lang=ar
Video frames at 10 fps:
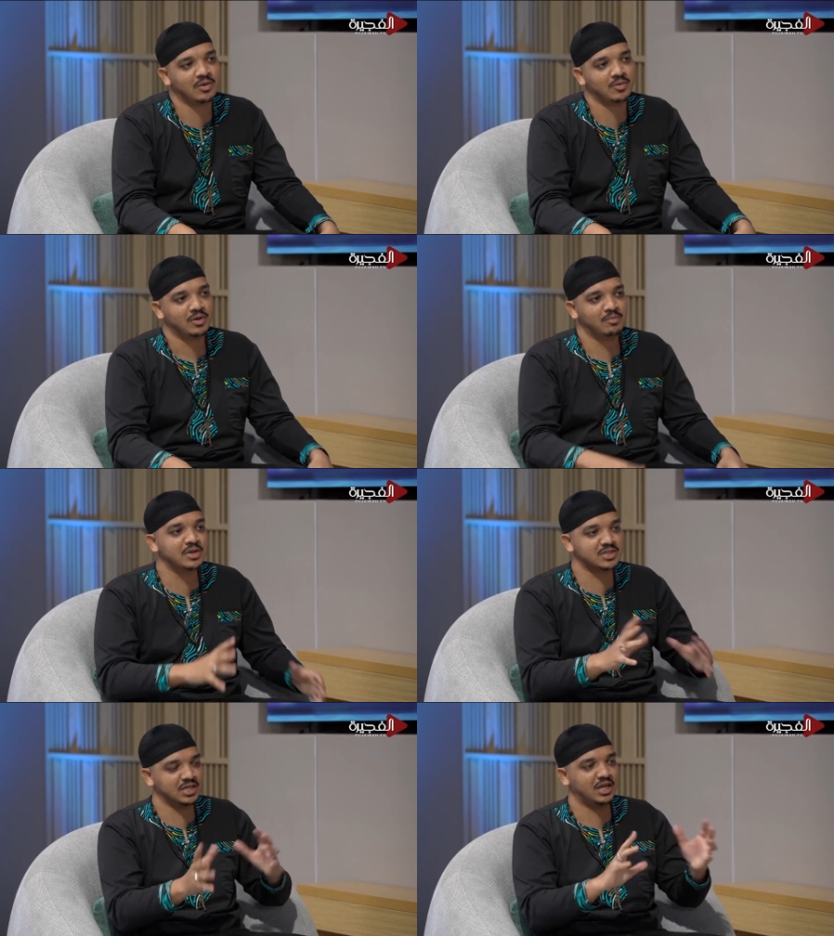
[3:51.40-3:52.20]
ايوه نعم.
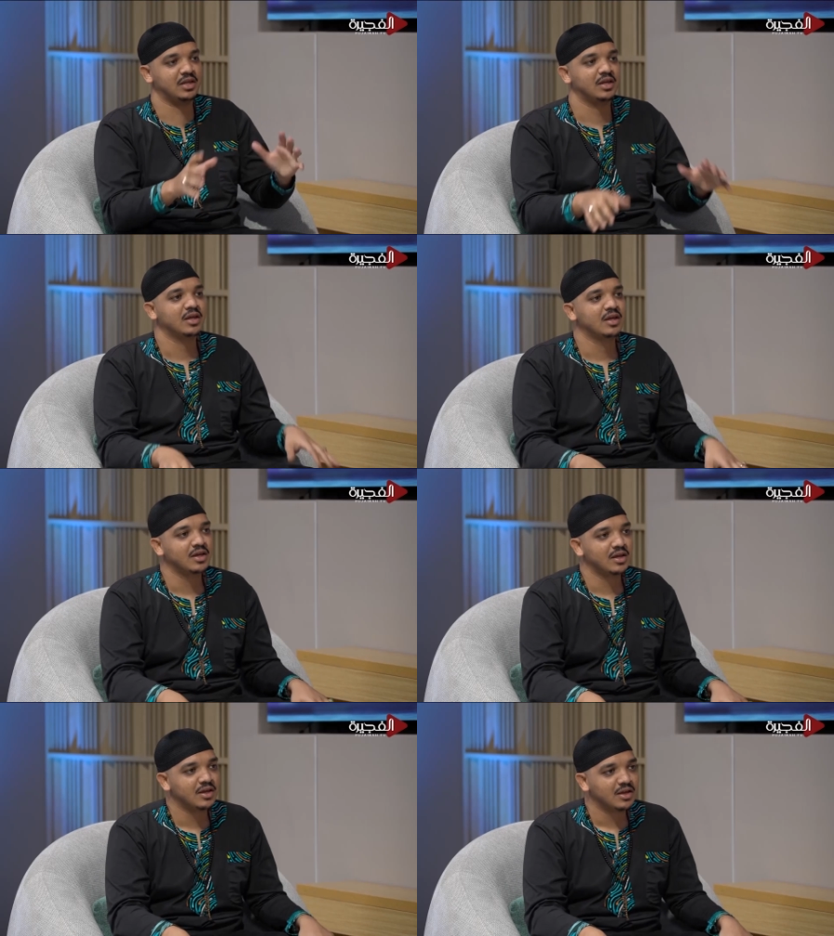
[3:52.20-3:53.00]
ميكس يعني
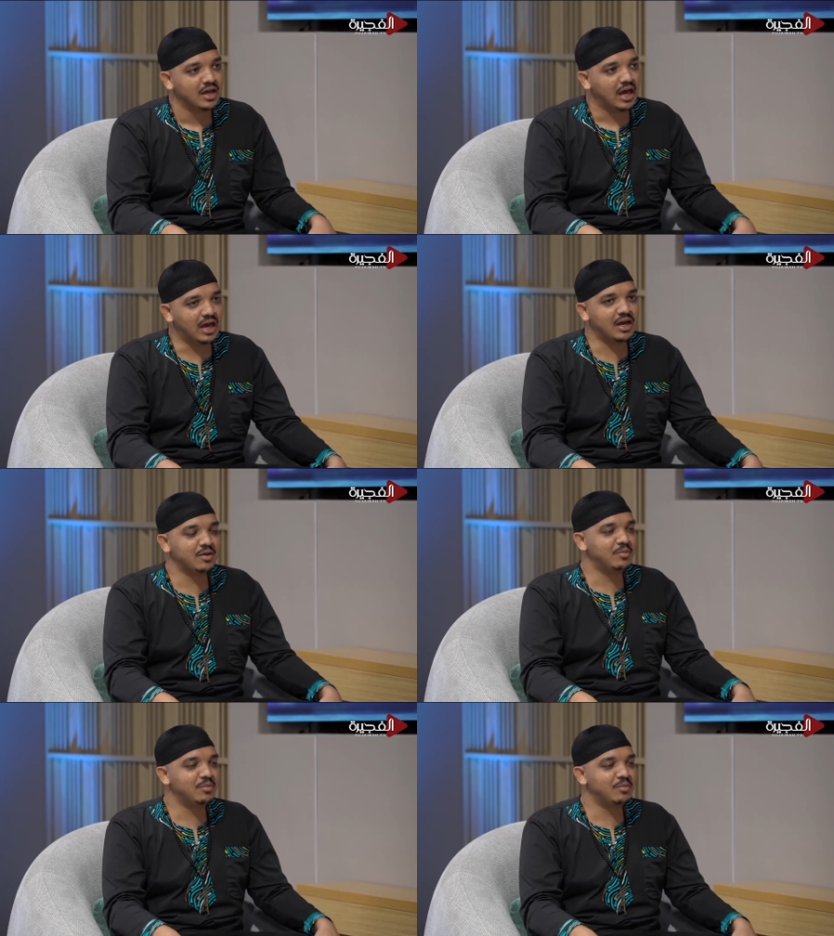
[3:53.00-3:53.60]
هالميكس آه, آه،